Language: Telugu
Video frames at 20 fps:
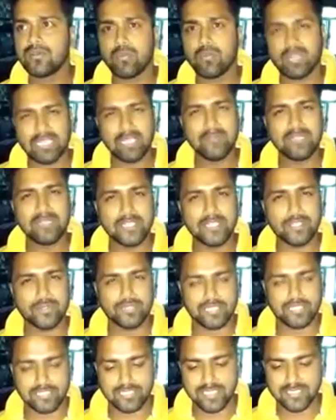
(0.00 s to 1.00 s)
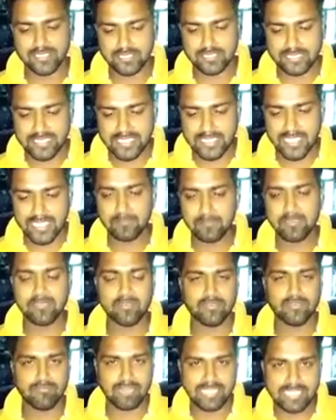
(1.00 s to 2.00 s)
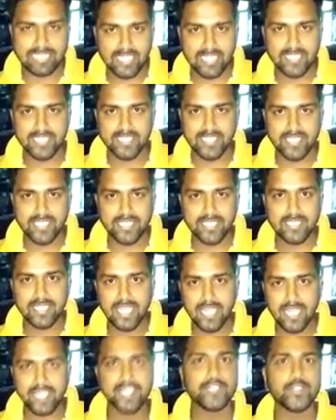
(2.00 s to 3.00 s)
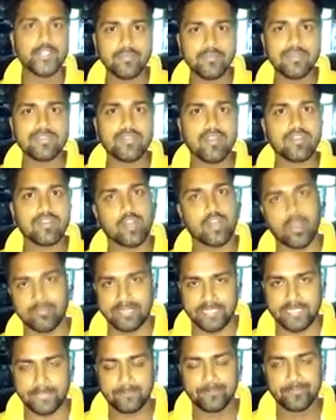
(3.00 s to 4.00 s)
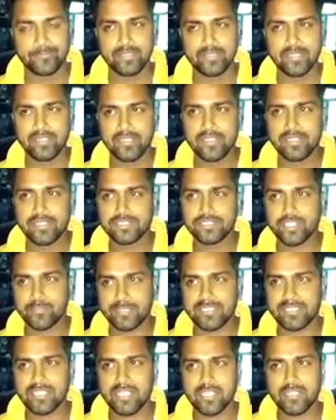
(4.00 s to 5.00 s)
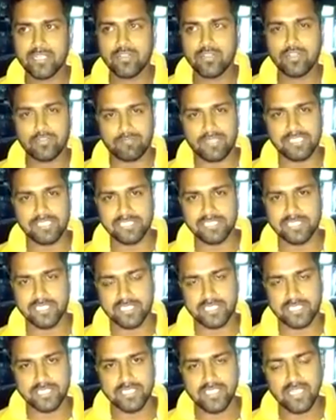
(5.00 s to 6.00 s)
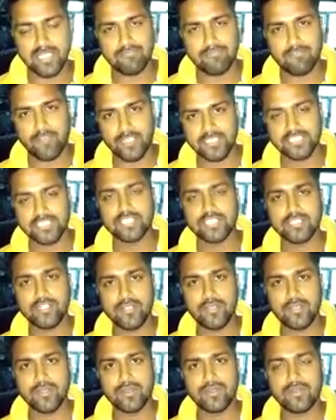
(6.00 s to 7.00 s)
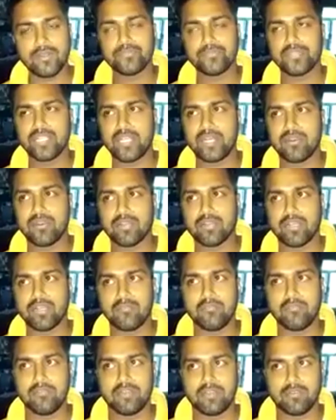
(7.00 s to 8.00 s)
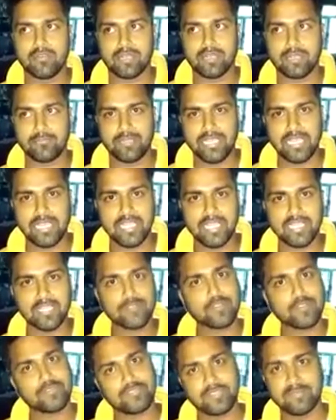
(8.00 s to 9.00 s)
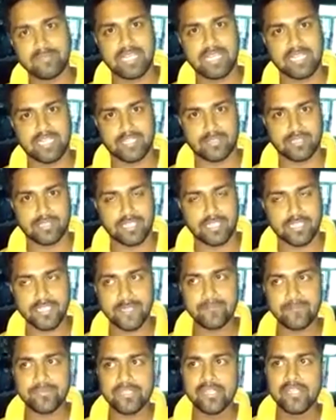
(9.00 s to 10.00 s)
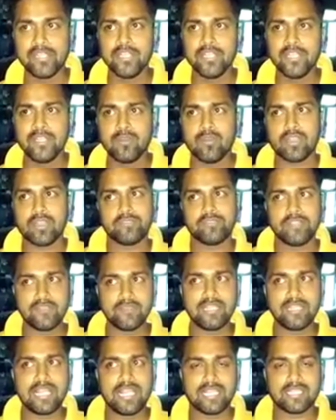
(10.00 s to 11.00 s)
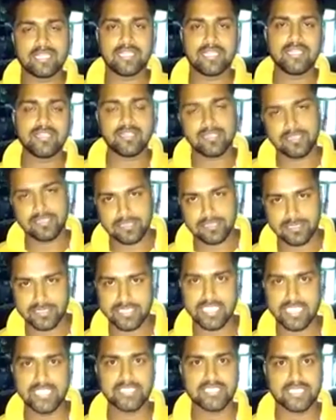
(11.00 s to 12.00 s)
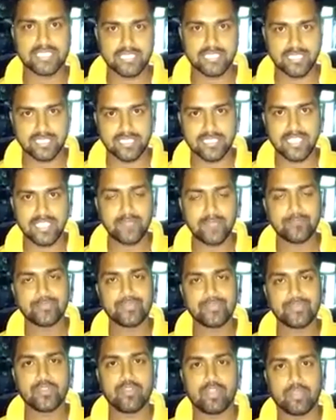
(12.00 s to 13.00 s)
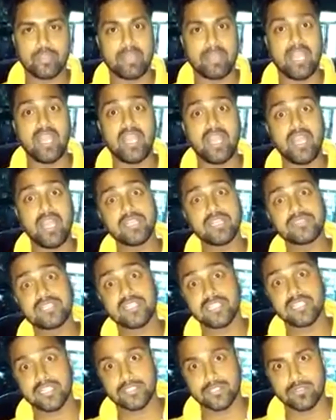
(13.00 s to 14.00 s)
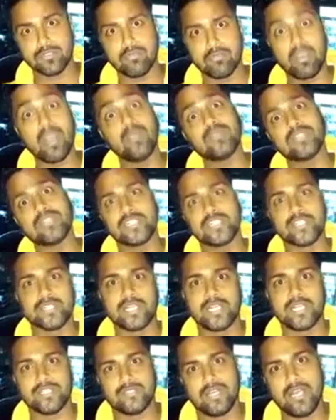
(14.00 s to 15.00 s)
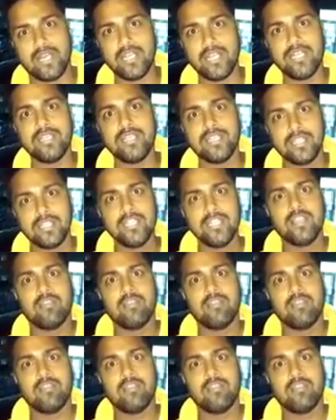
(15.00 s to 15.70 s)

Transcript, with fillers: సో ఒక లిమిట్ అంటూ ఉంటుంది దేర్ ఇస్ థిన్ లైన్ బిట్వీన్ వల్గారిటీ అండ్ హ్యూమర్ ఆర్ కామెడీ సో ఈ మధ్య కాలంలో ఒక ఫంక్షన్ జరిగింది ఆ ఫంక్షన్ లో ఒక ఒక మేల్ యాంకర్ ఒక ఫీమేల్ యాంకర్ ఉన్నారండి ఒక ఫీమేల్ యాంకర్ స్టేజ్ కింద దిగి ఒక పెద్ద నటుడు మామూలు నటుడు కాదు ఆ